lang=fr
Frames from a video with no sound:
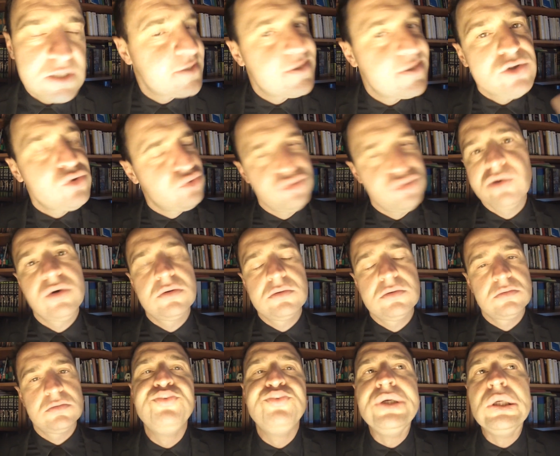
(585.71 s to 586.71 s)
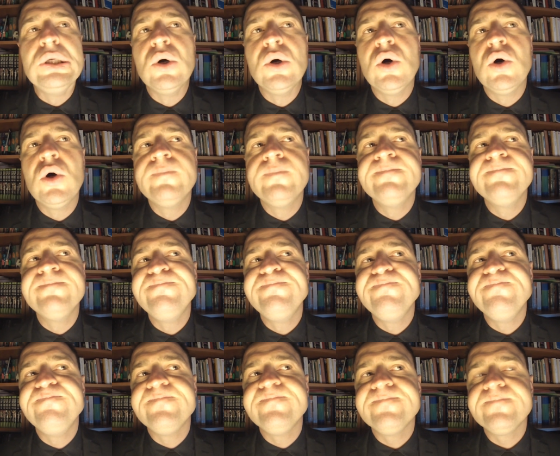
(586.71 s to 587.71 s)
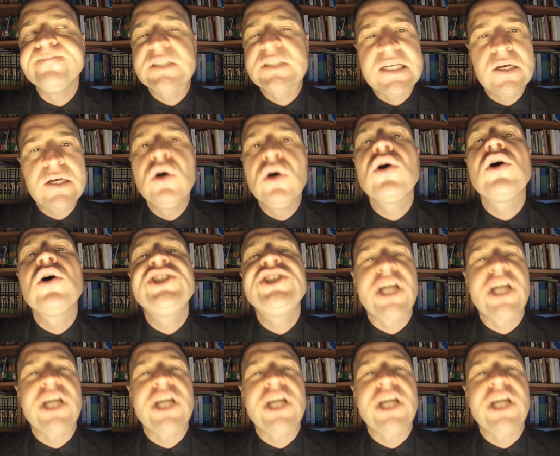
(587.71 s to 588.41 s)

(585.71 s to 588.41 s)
Ça c'est sûr. Puis le hum, trailer